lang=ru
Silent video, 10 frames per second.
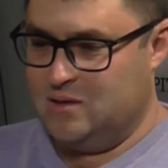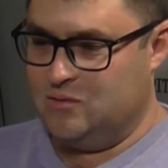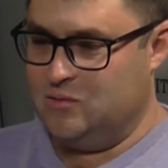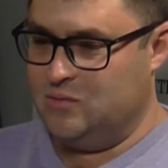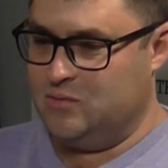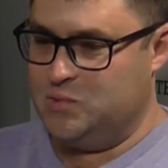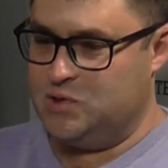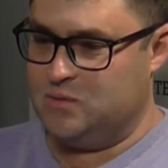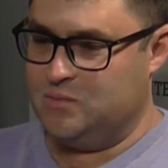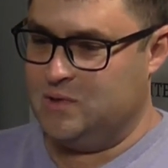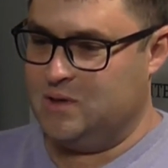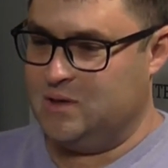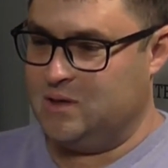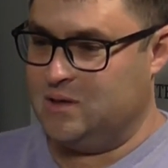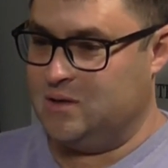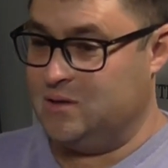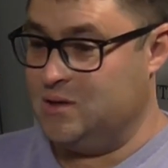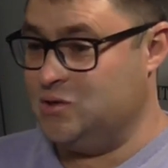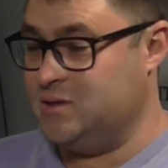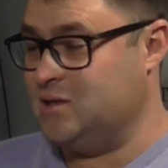Ну и, в общем, а,
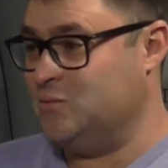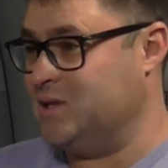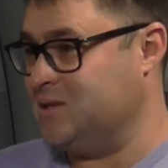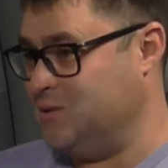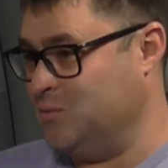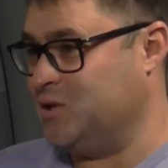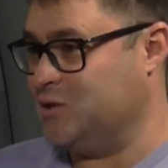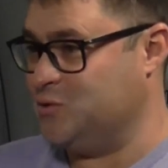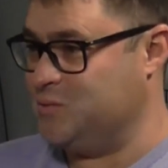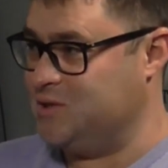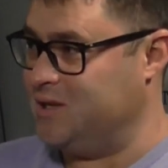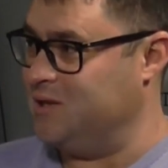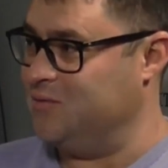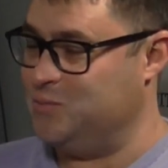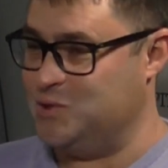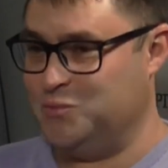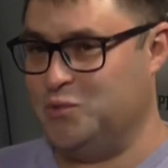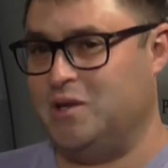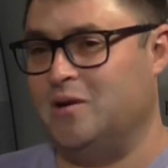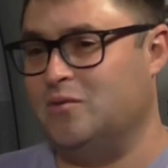начал заниматься демонтажом зданий. В
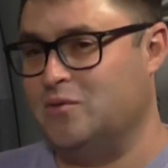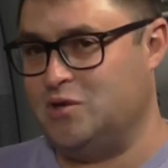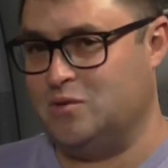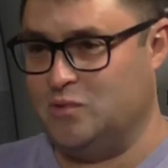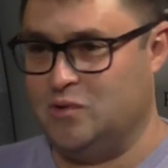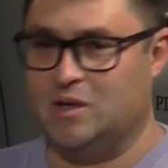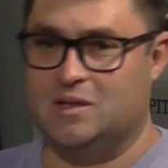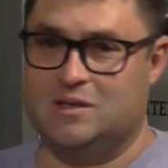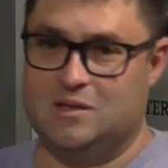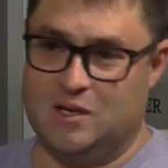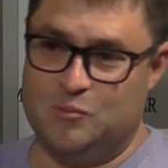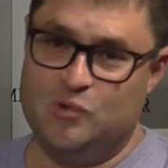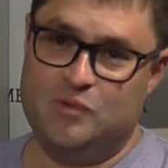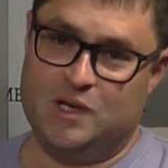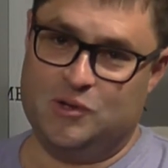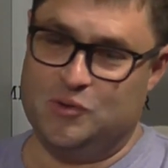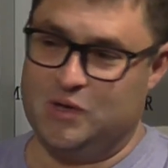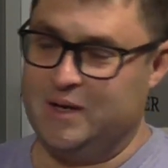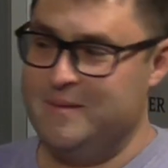Петербурге очень много домов, которые